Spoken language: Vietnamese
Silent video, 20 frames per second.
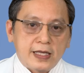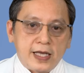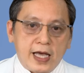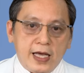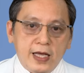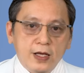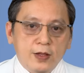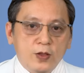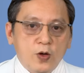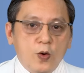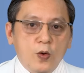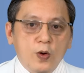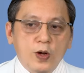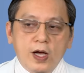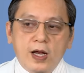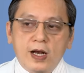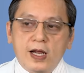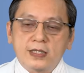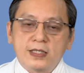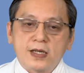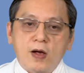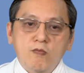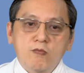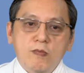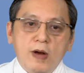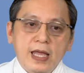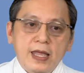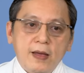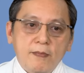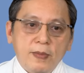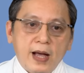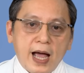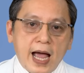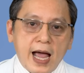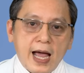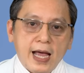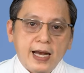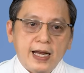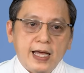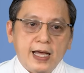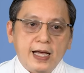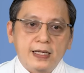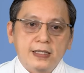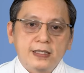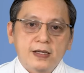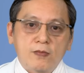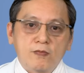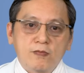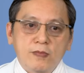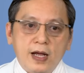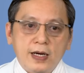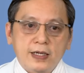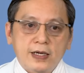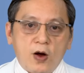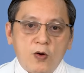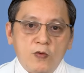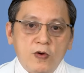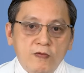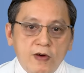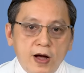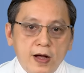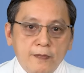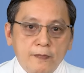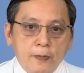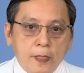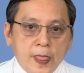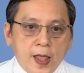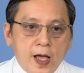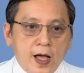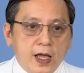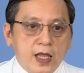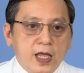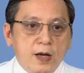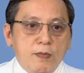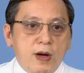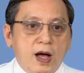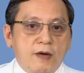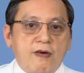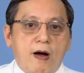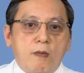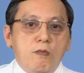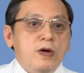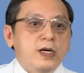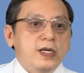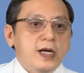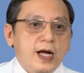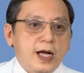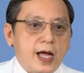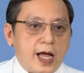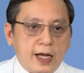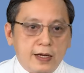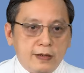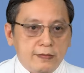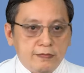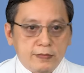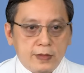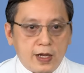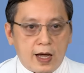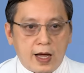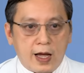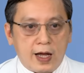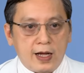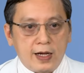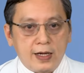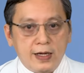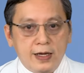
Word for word: chỉ cho tôi là xong lá giáp cá nè xong lá yeah. Dạ. trầu vân vân nhưng mà phỏng hết trơn à, à